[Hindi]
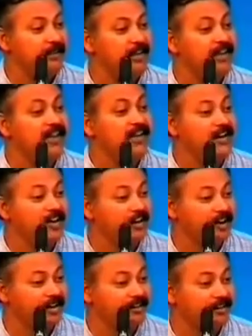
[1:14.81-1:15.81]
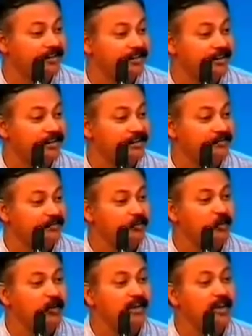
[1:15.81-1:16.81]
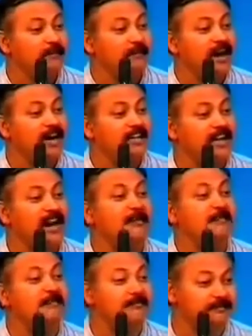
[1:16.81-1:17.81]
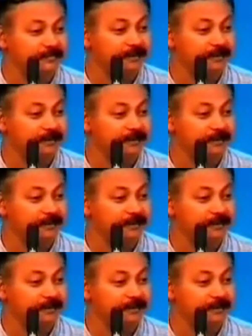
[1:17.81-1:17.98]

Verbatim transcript: मेरी औरत वो है दाम